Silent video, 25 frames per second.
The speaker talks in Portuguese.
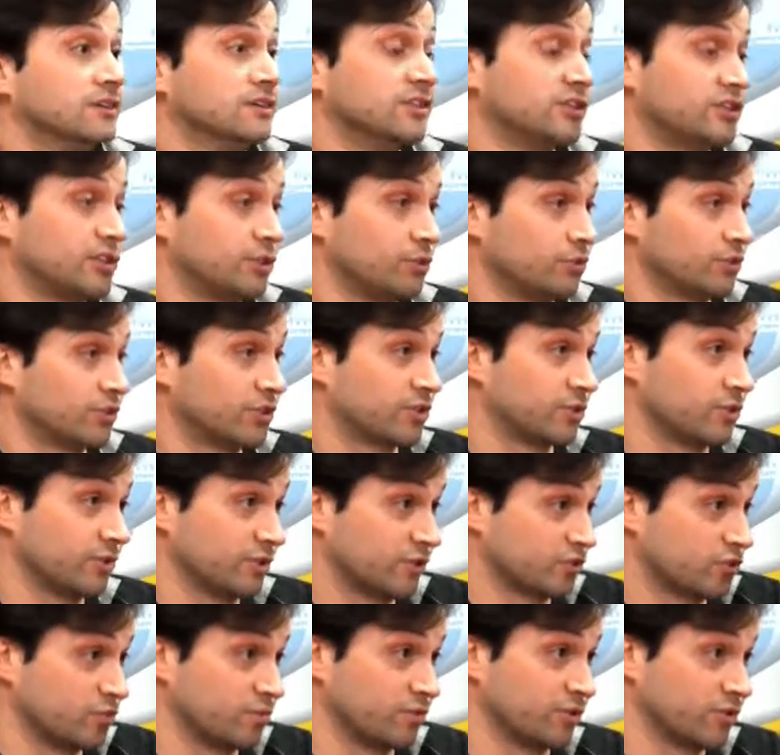de
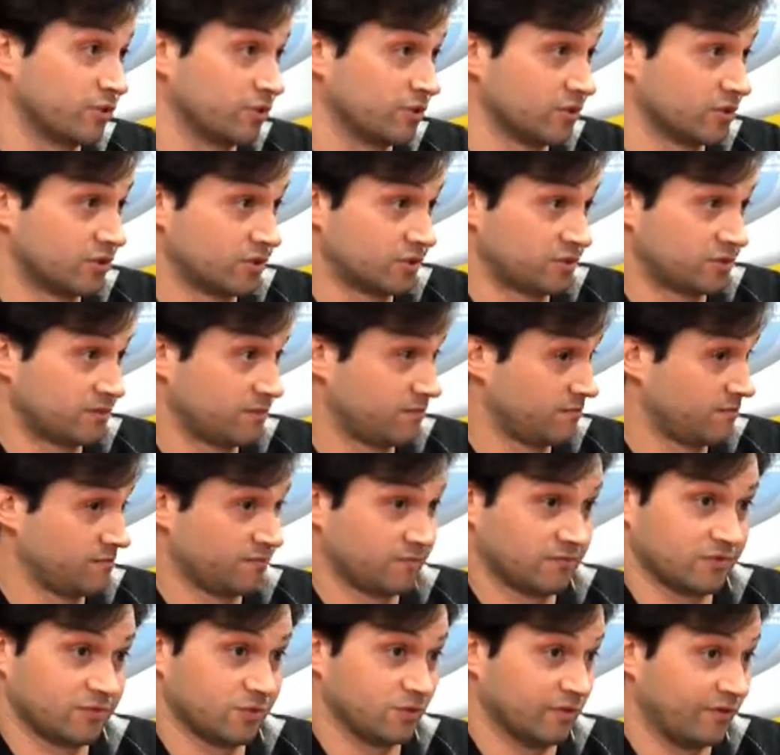instituições superiores.
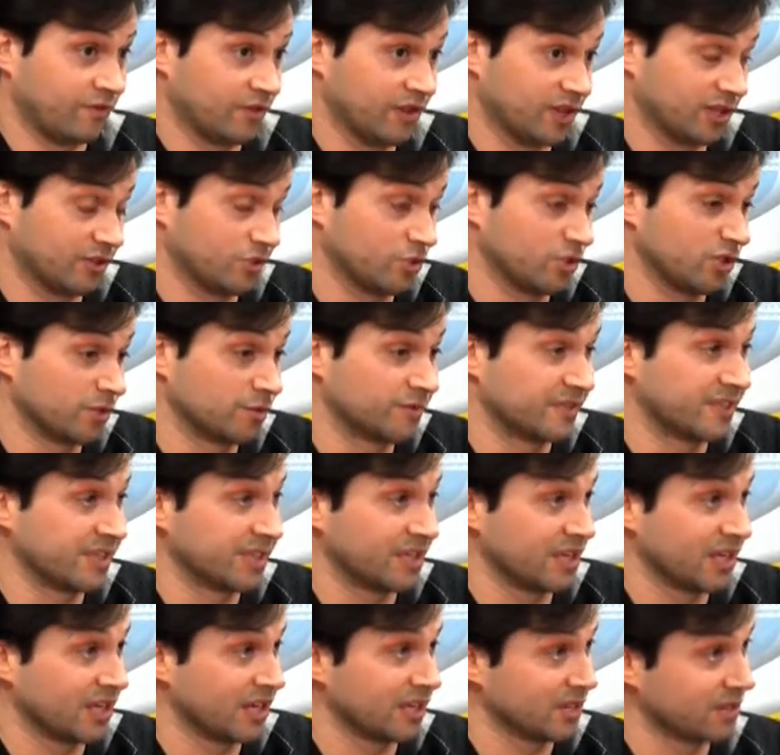Estou a falar de
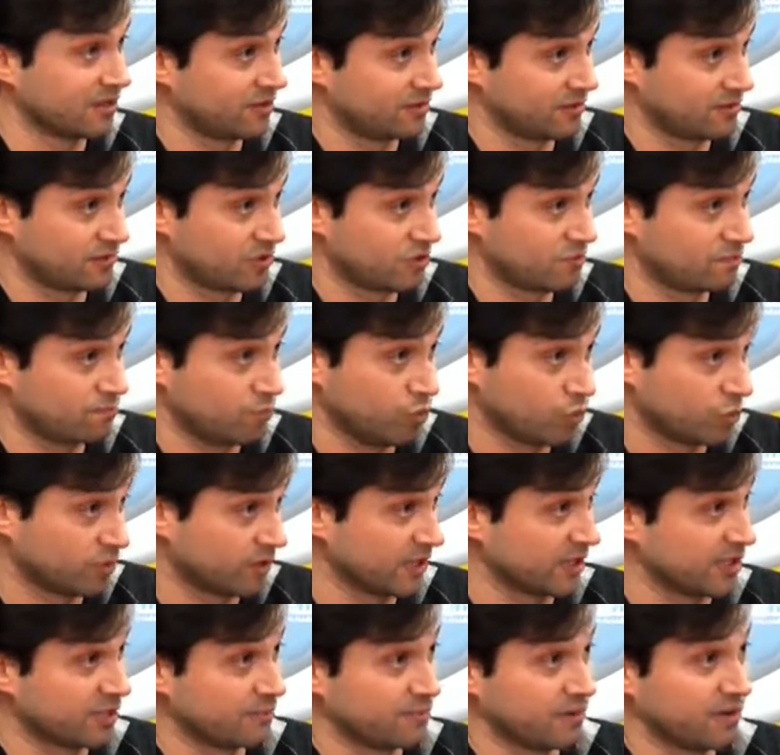universidades
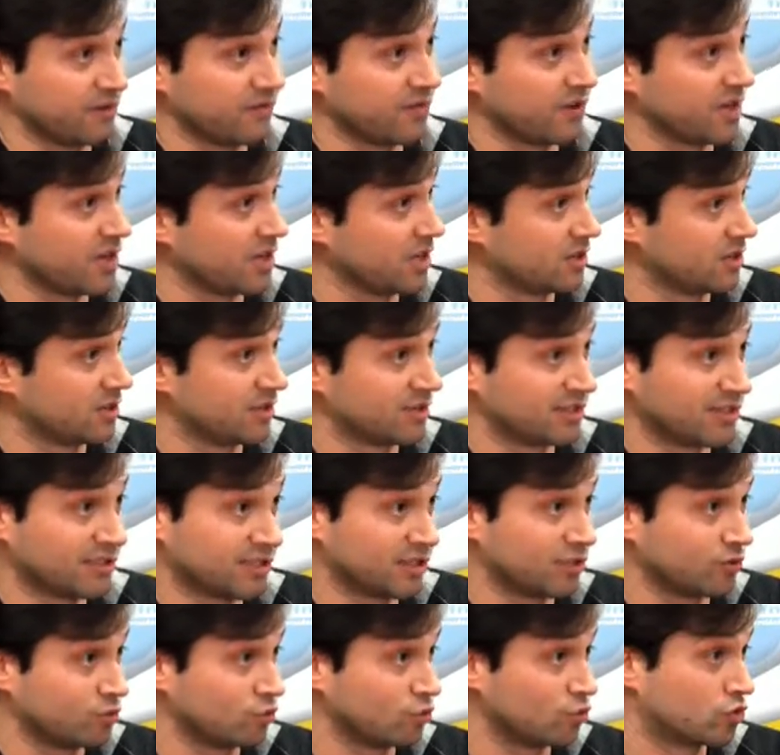públicas e privadas,
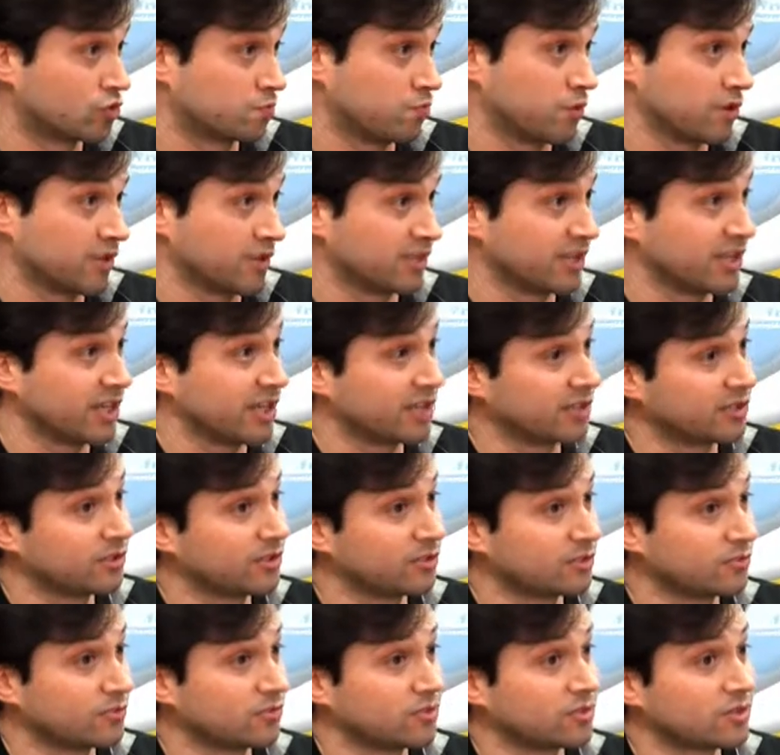institutos
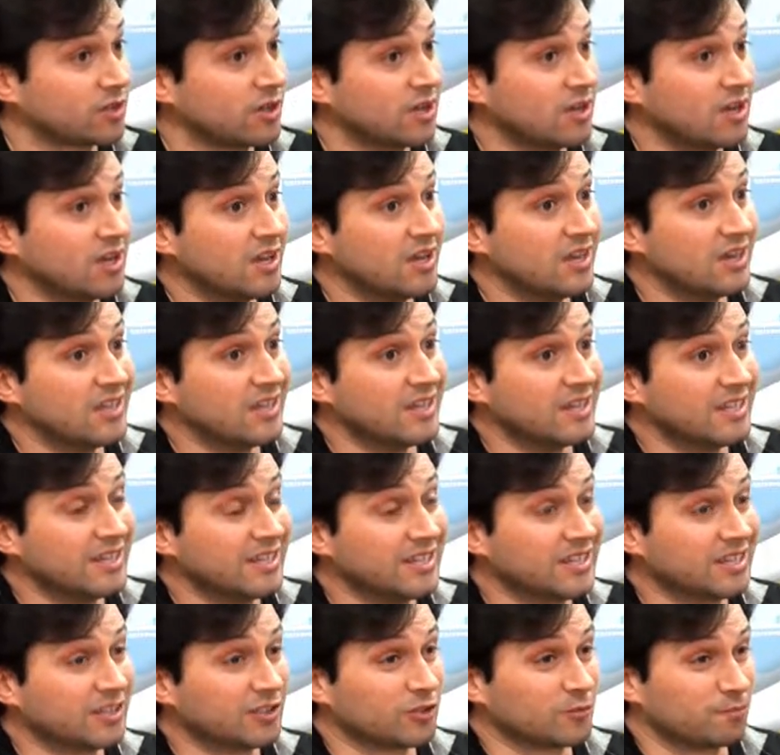politécnicos,
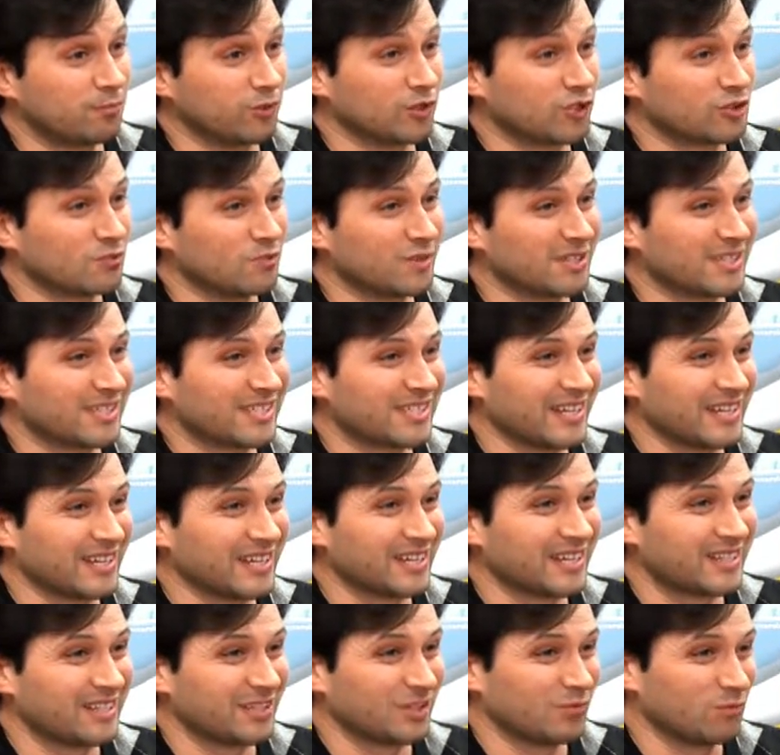e que depois uma
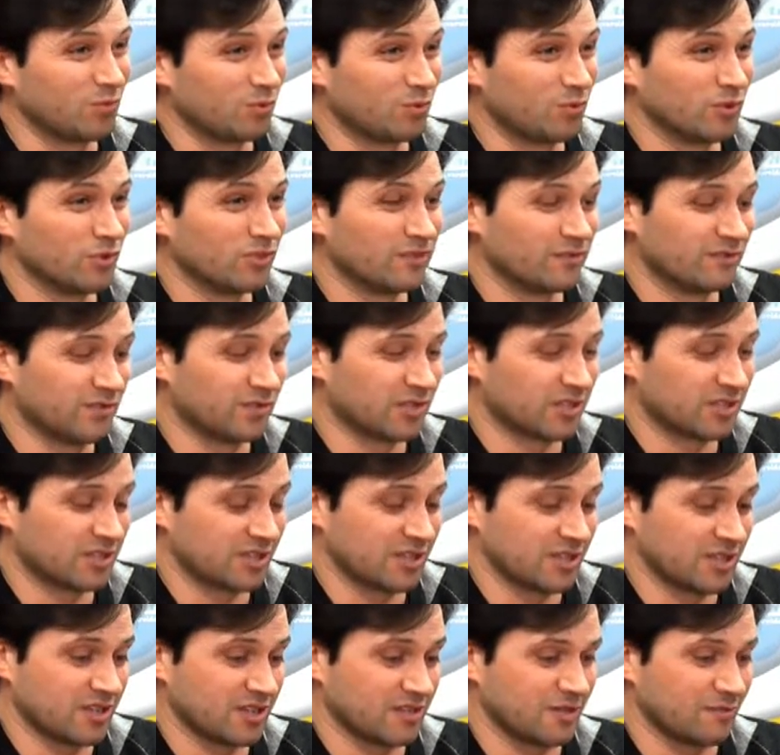certa, de meu ponto de
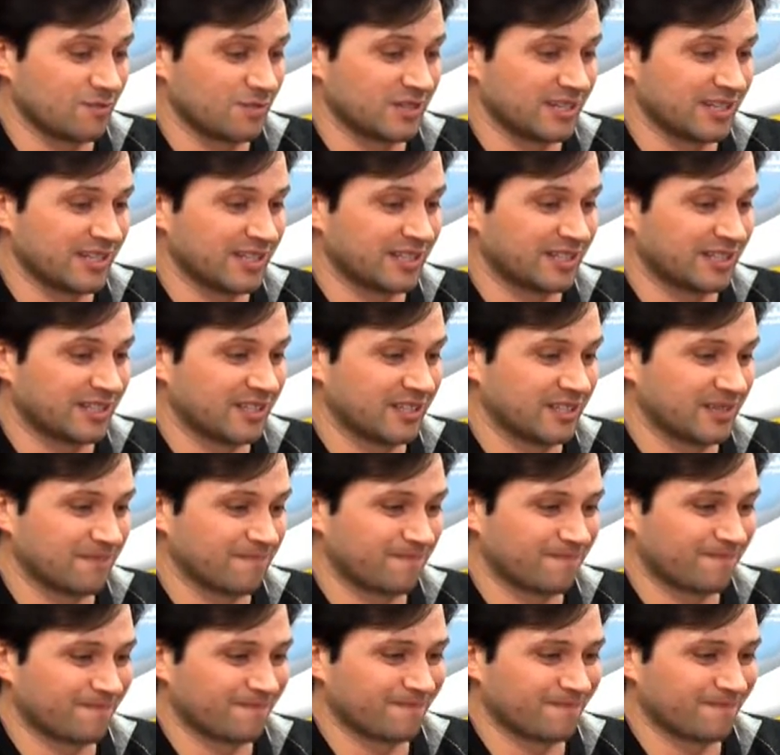vista, uma certa